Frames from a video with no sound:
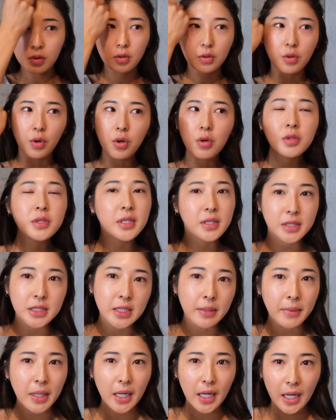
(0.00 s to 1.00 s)
ご本人
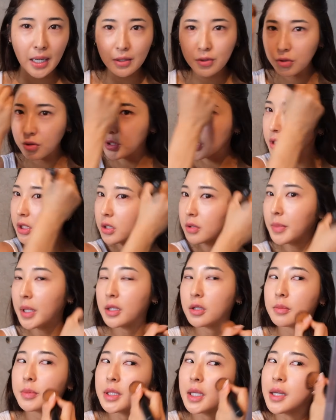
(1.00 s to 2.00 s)
様が発行してる
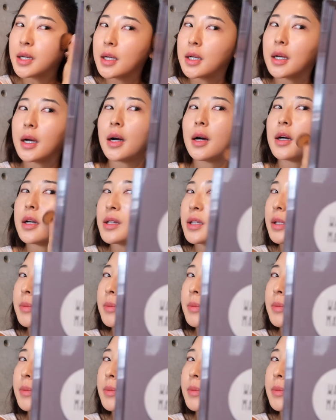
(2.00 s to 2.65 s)
メイクみたいなのが